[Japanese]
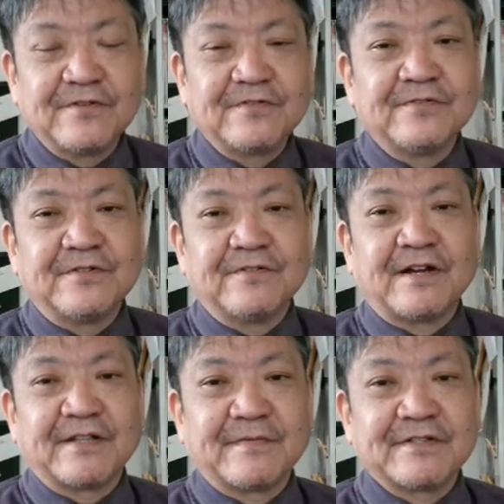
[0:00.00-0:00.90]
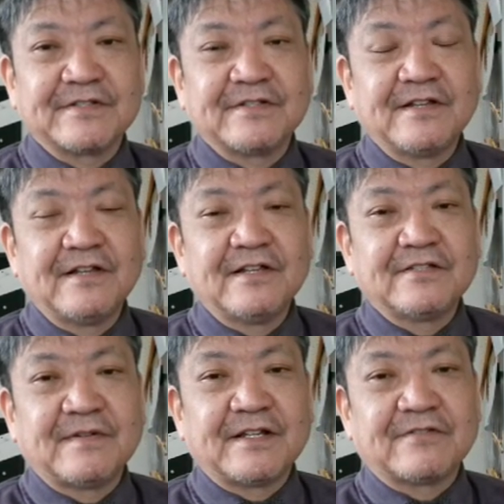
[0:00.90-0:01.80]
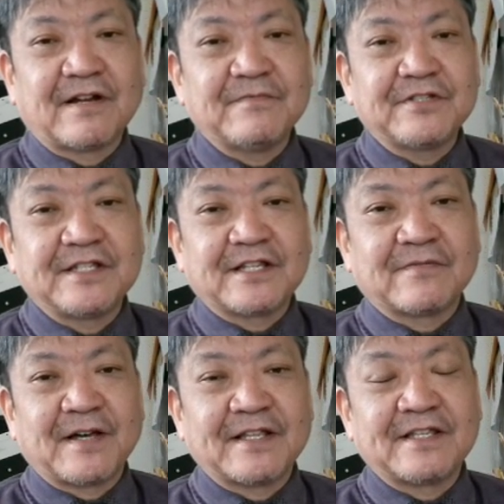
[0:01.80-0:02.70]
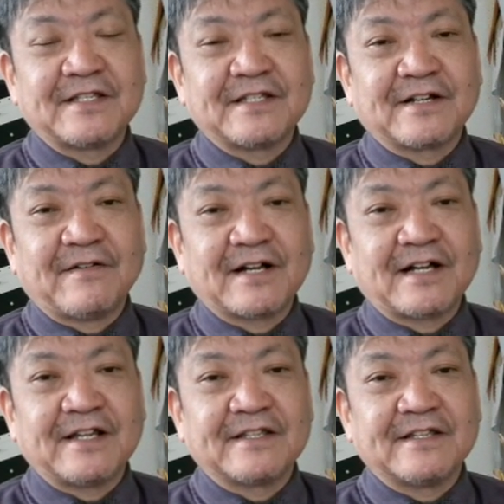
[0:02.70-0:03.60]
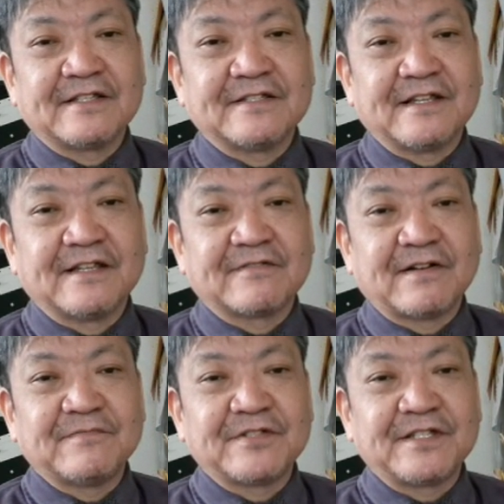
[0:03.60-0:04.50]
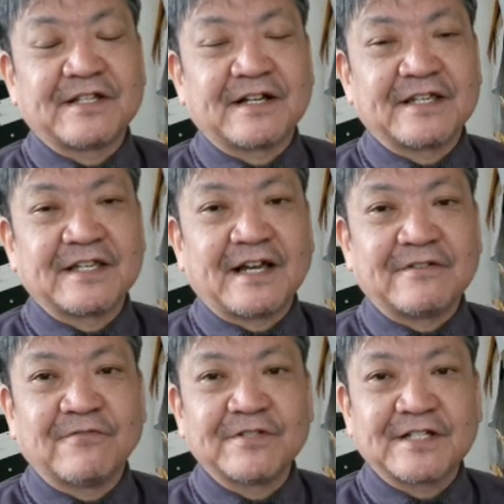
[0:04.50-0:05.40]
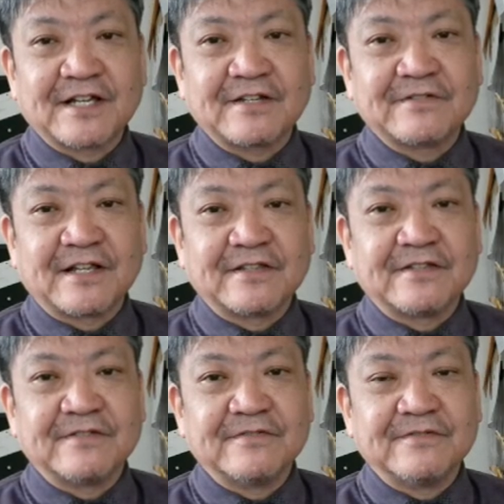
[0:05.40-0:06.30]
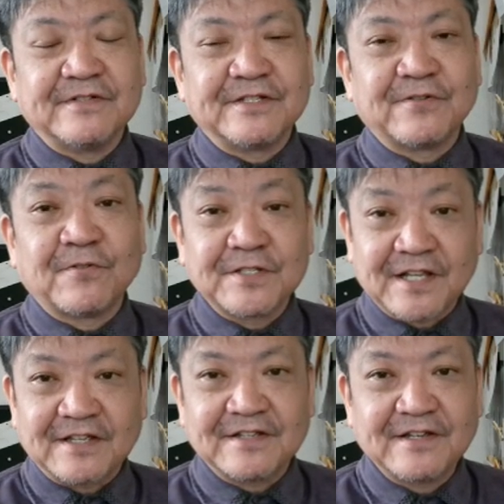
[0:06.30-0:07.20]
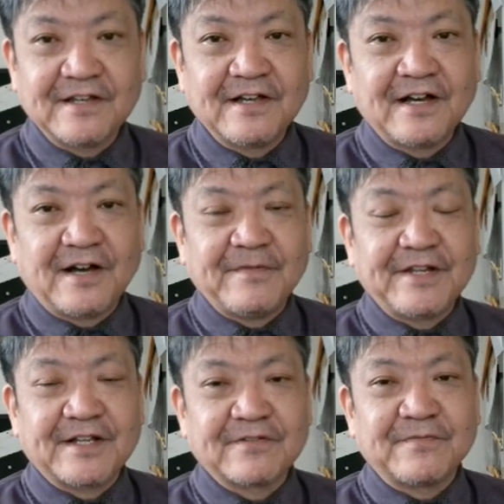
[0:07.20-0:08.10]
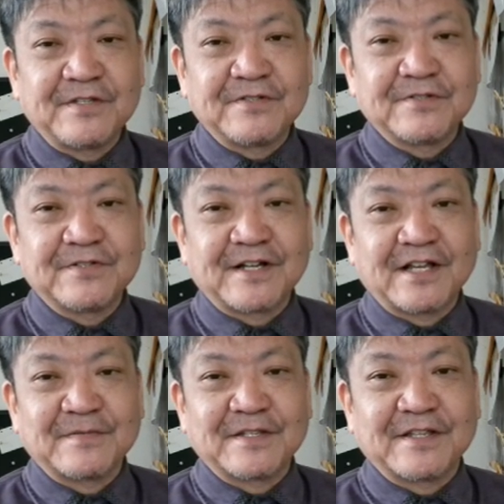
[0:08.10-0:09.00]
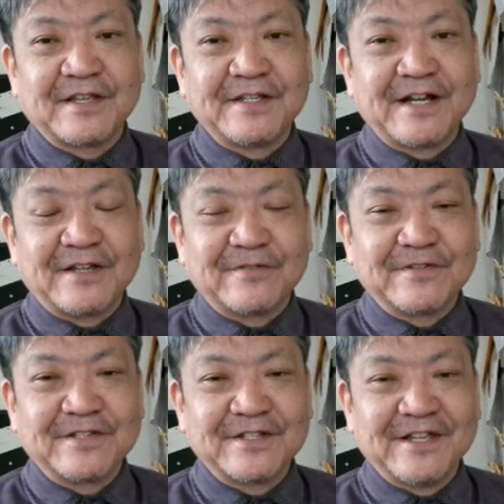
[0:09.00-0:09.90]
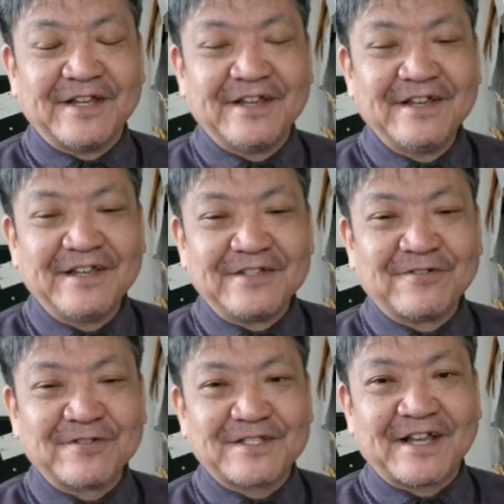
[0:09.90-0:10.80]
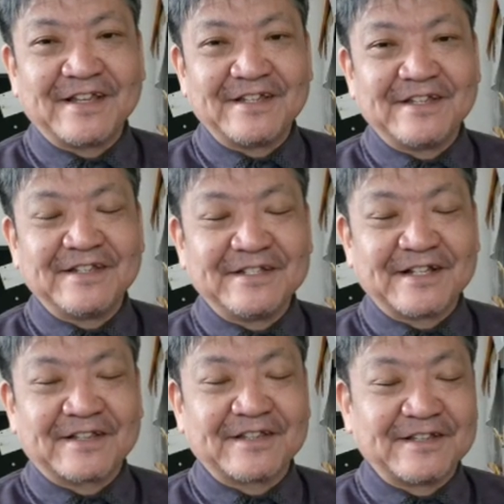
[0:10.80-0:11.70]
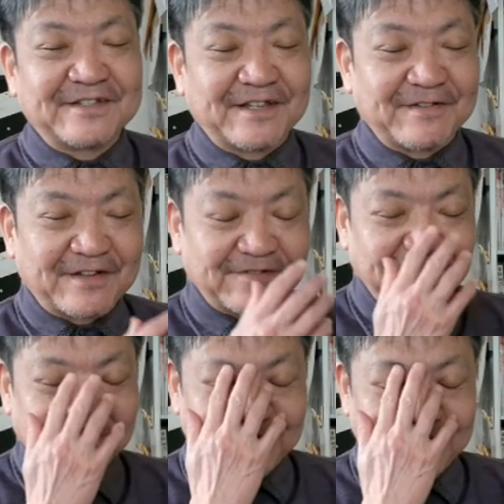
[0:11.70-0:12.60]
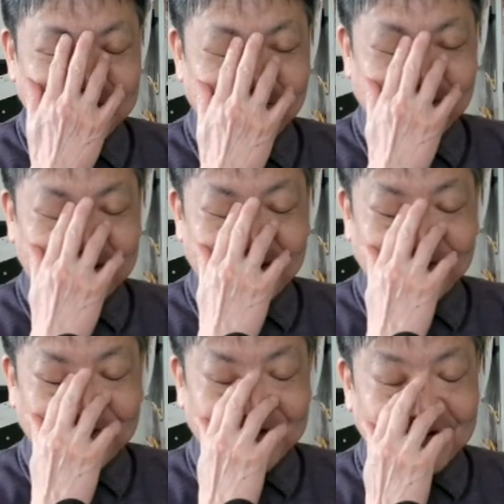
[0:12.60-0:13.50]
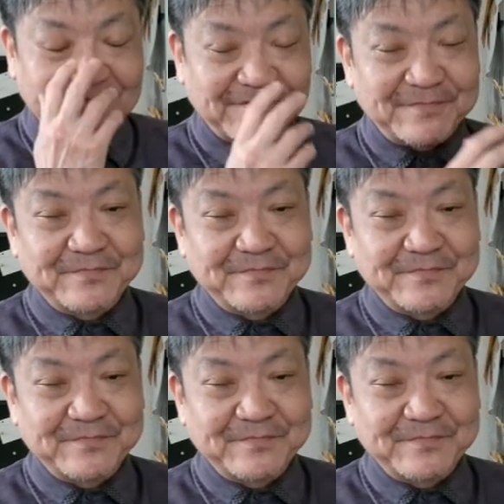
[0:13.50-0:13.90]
いうふうに言われてます。つまりトランプ支持者とバイデン支持者が分かれてですね、トランプ支持者が議会に押しかけるなんていう異常事態、アメリカの民主主義が始まって以来のですね、異常事態になってですね、あの、議事堂が占拠されると